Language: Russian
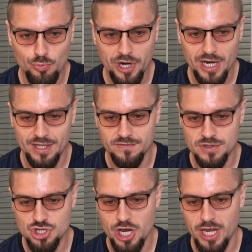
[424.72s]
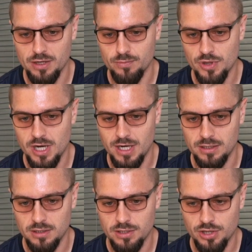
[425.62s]
то мы отвечаем
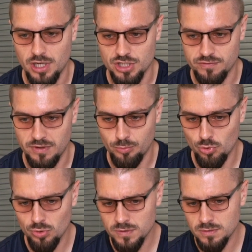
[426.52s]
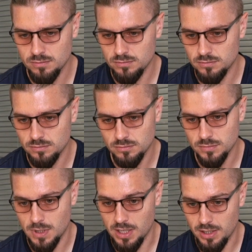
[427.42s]
на наш вопрос
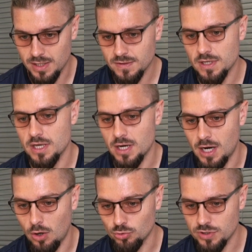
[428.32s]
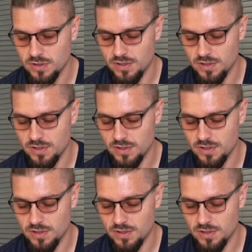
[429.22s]
как раз-таки out